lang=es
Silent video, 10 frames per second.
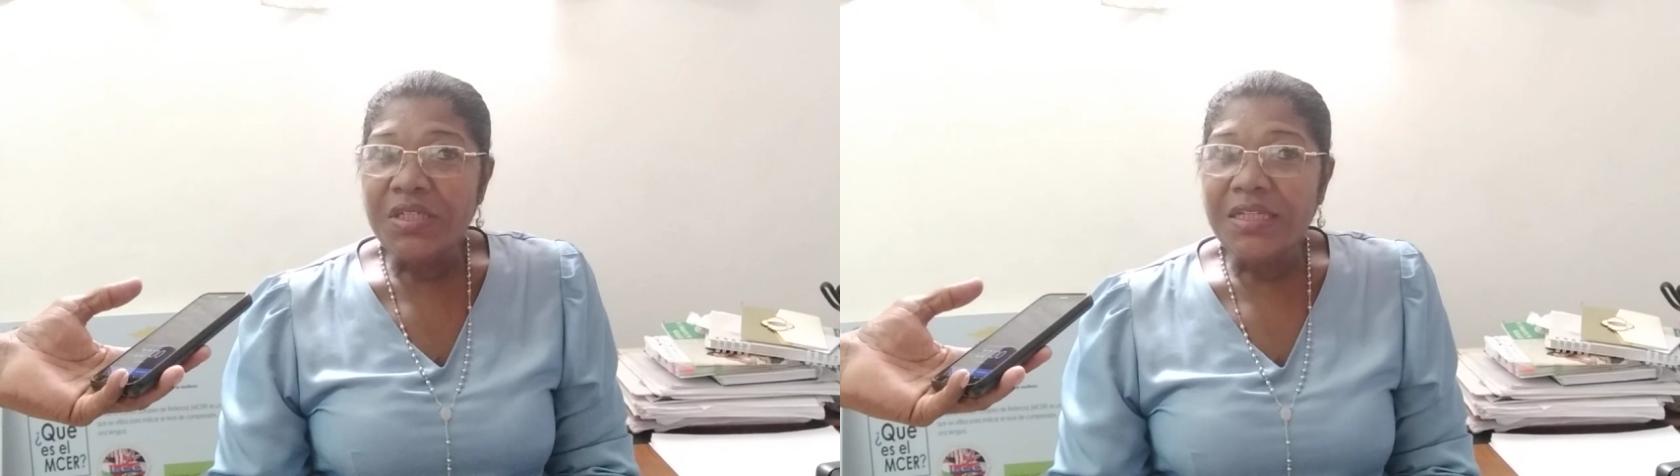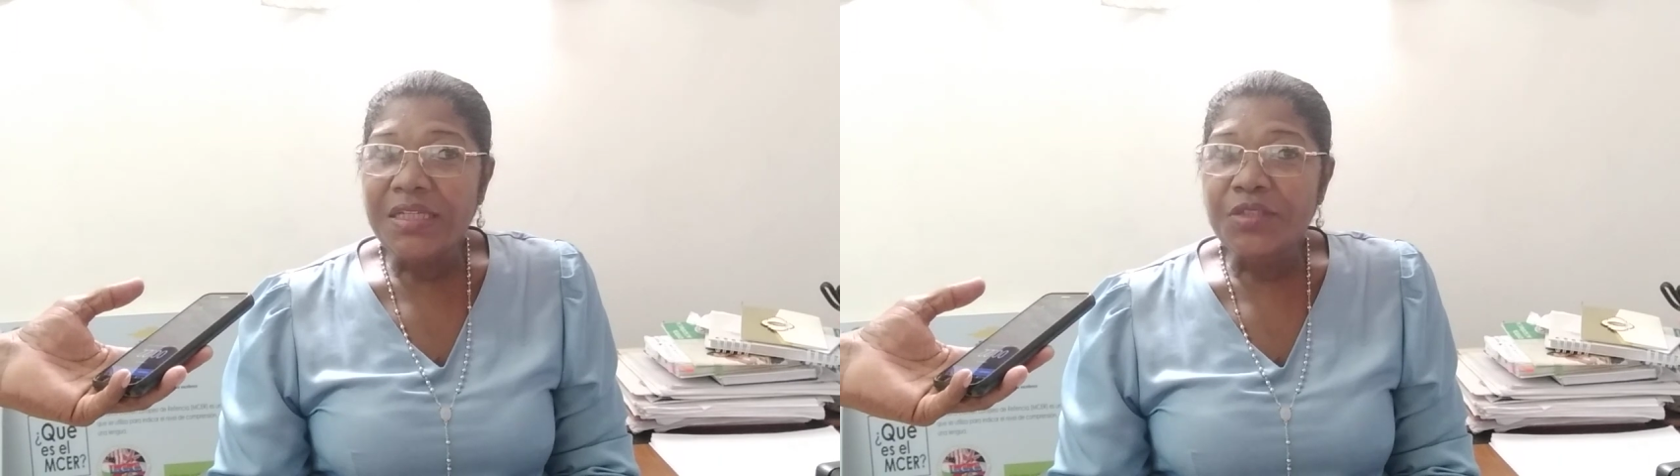
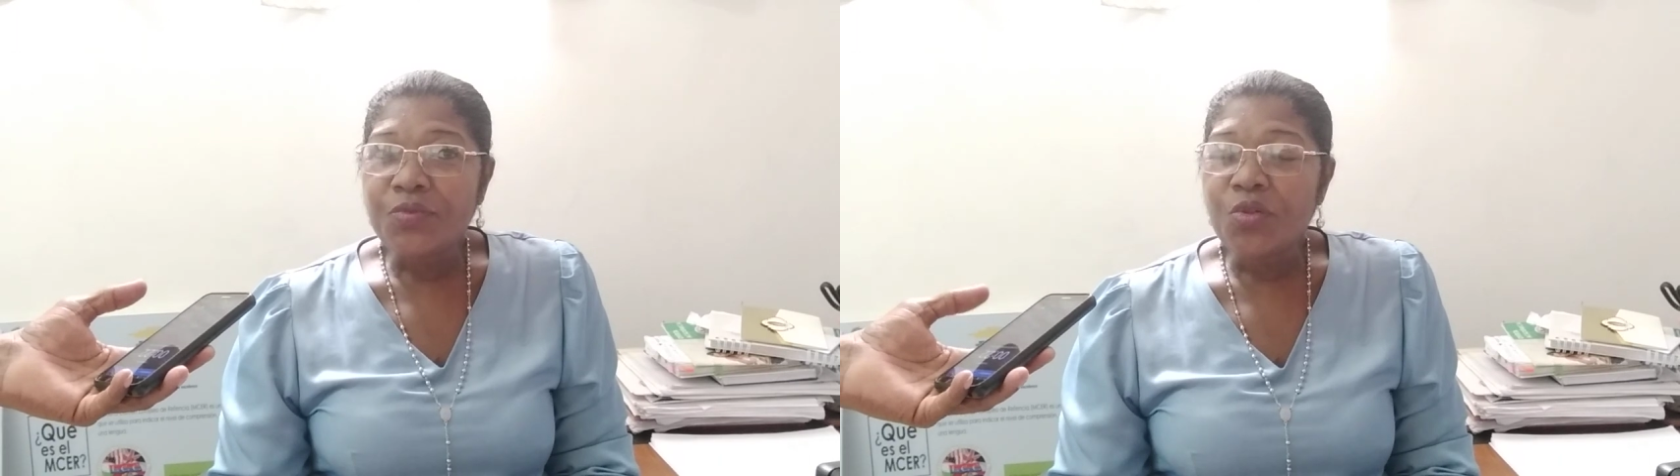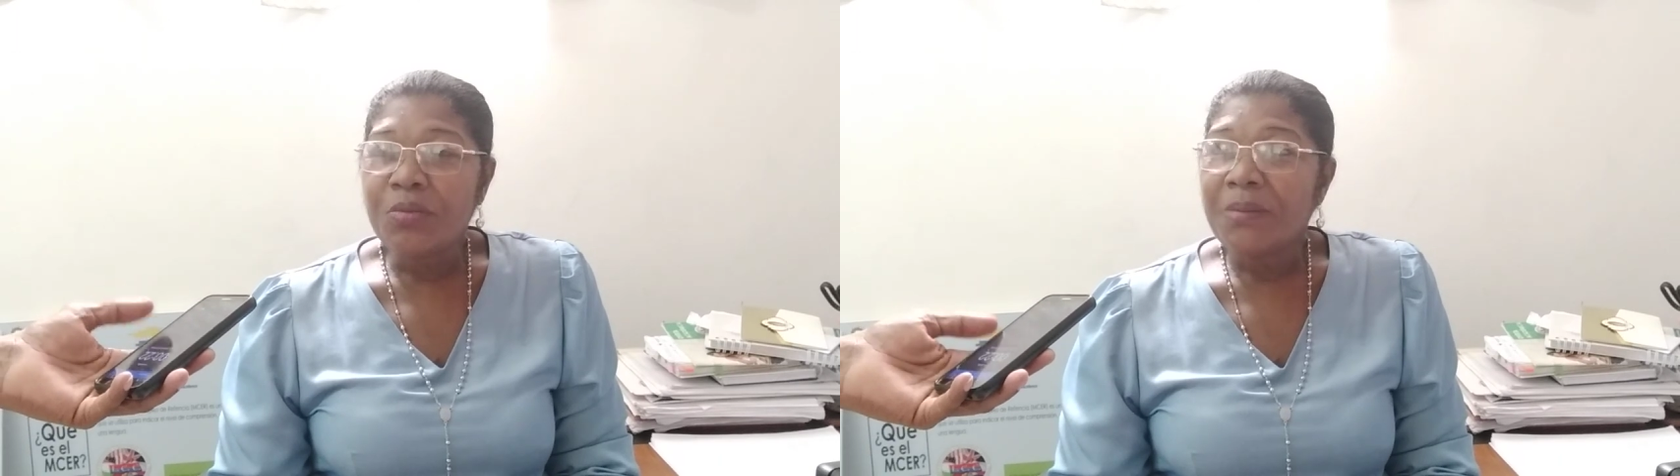Inglés
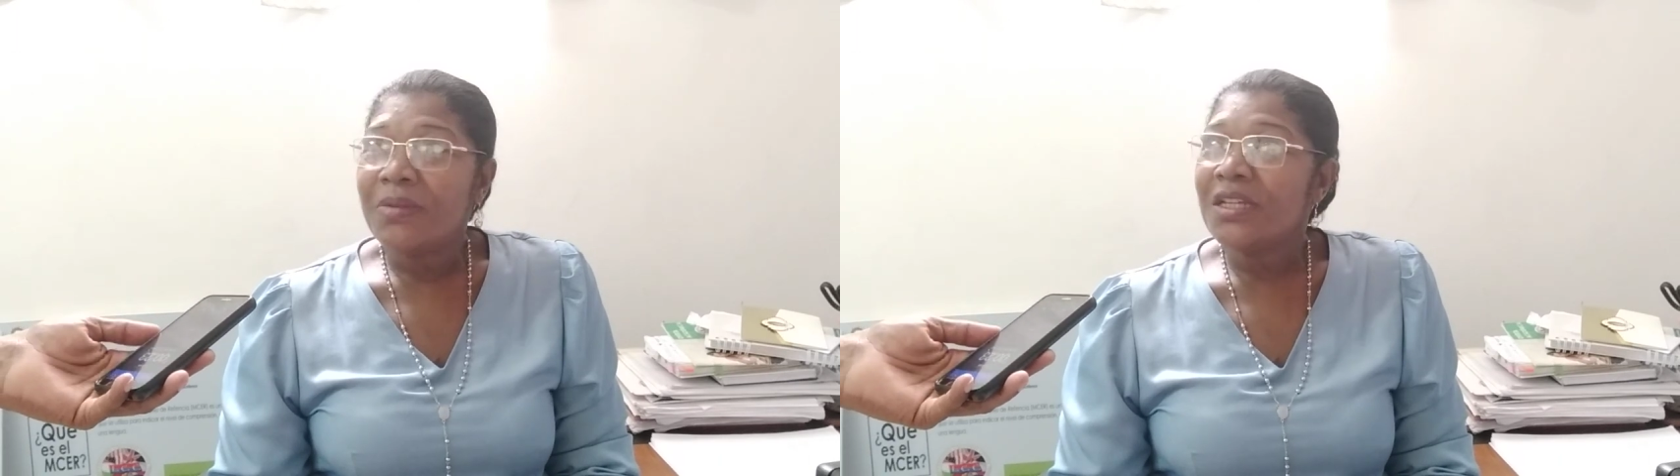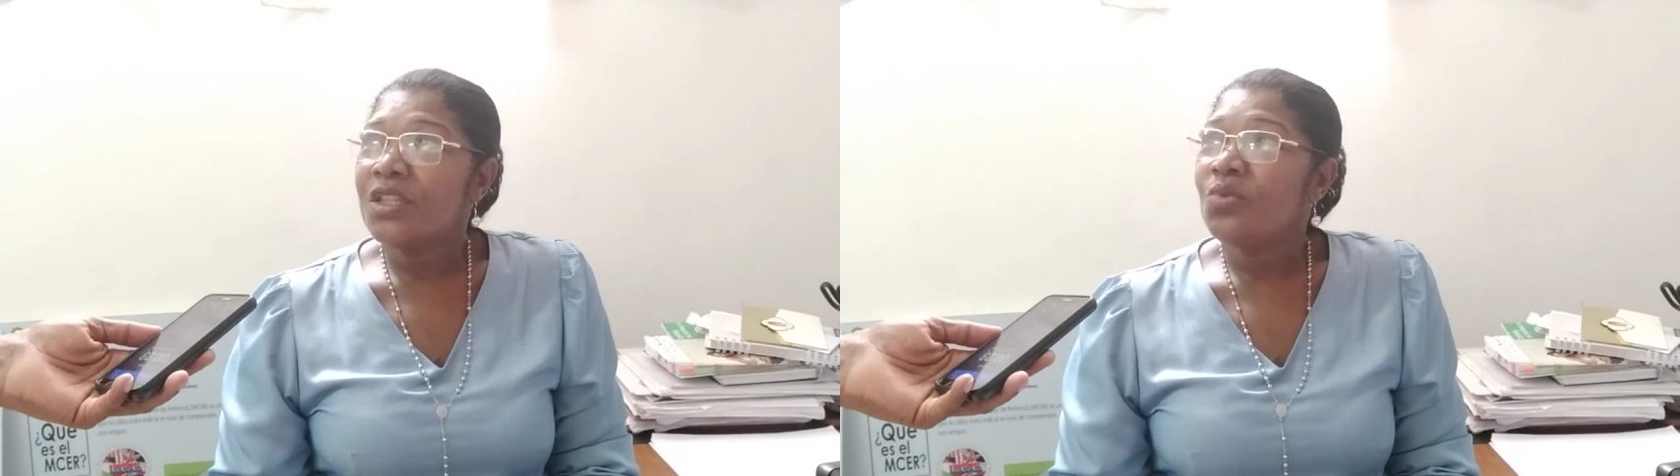forma
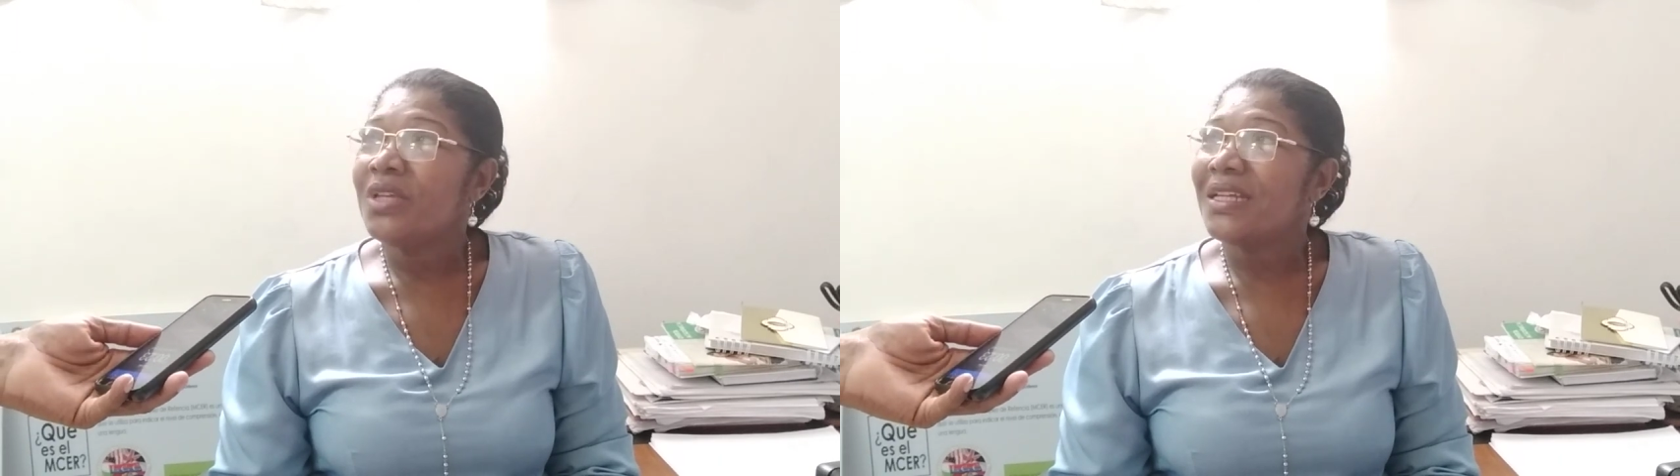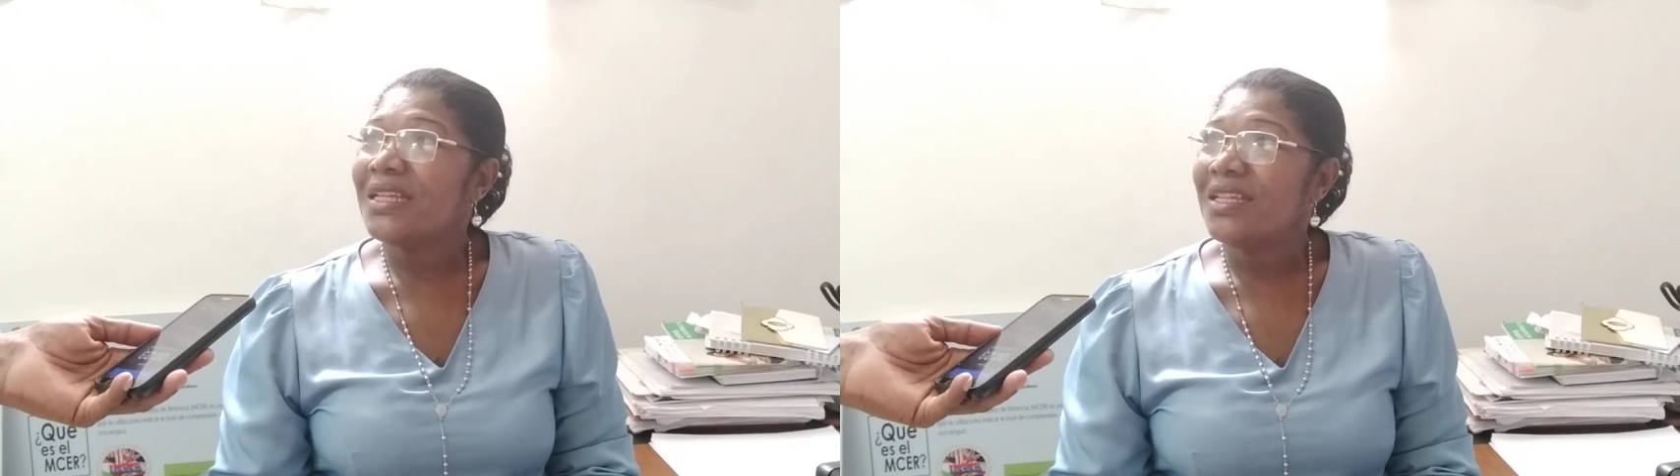parte de
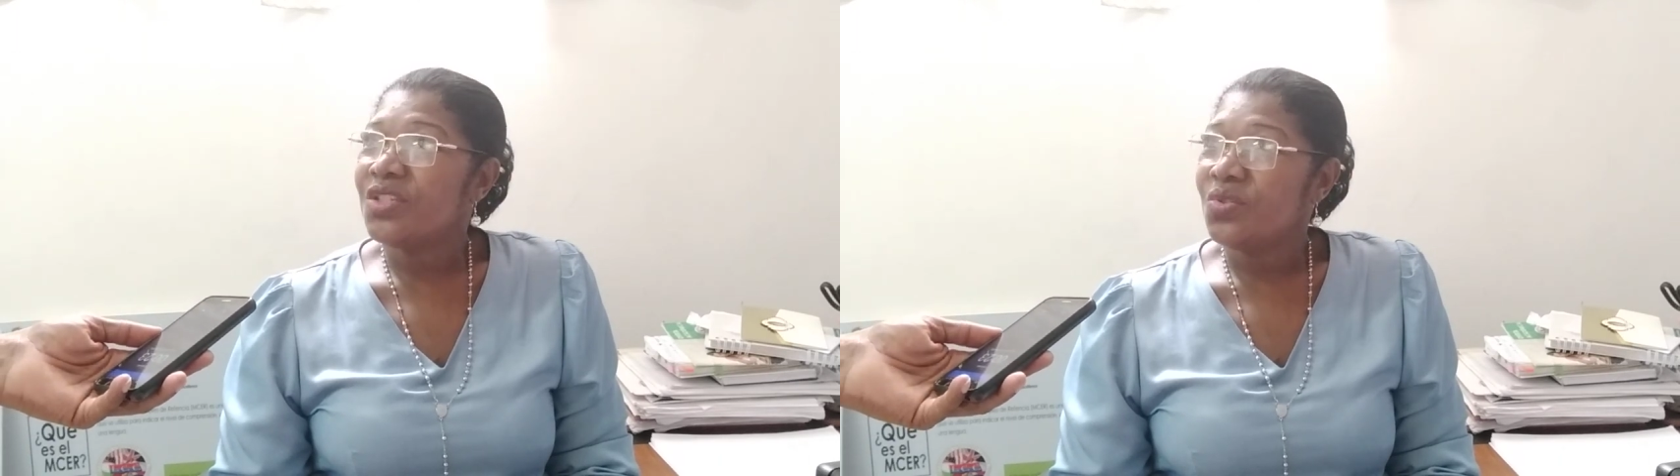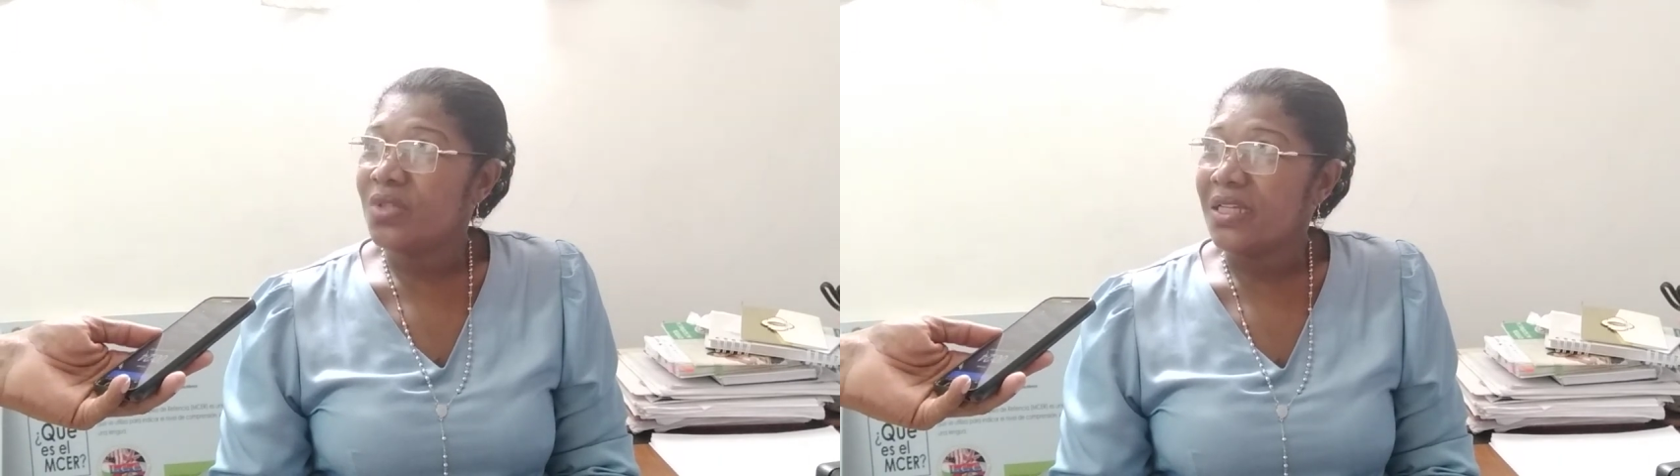una red
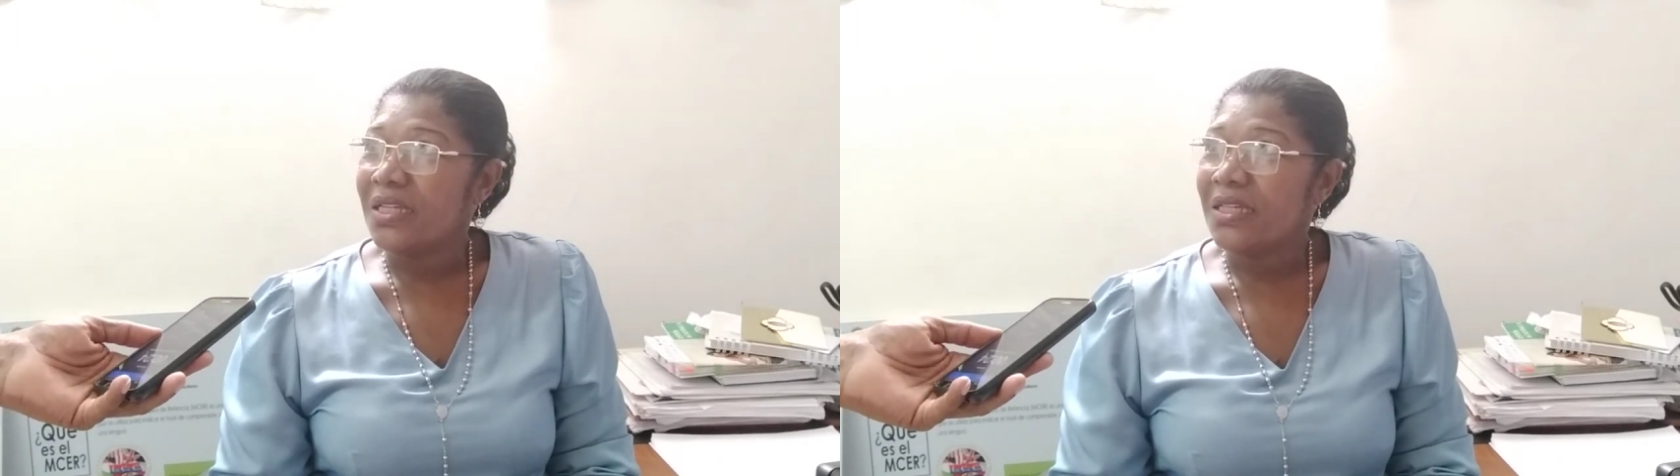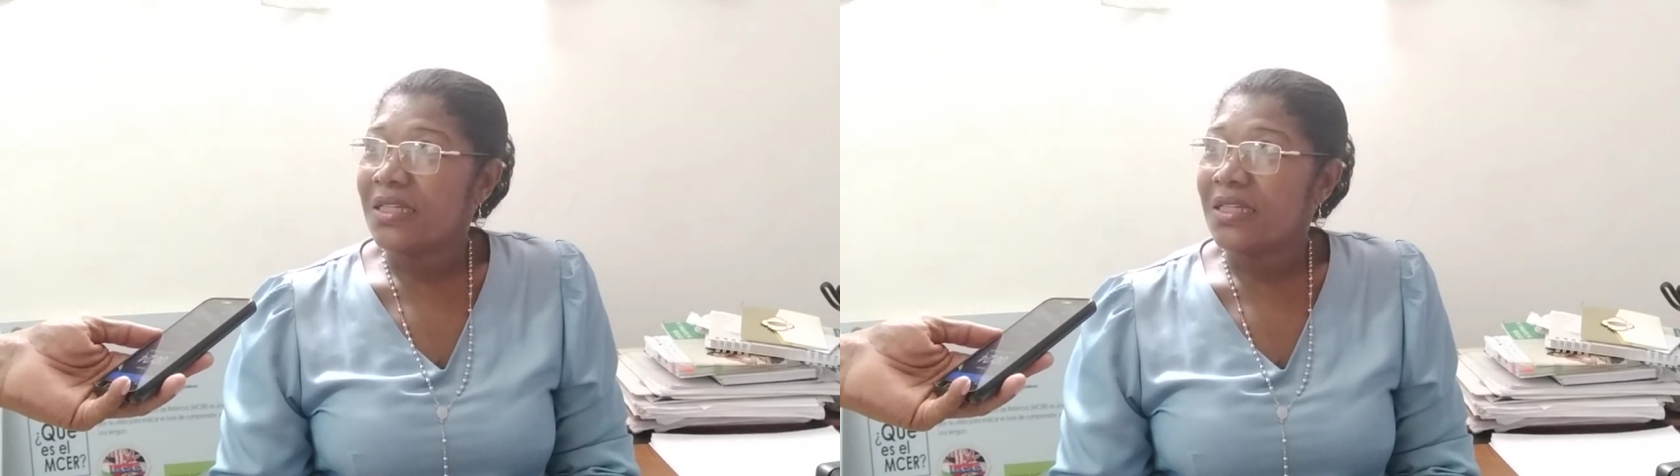nacional,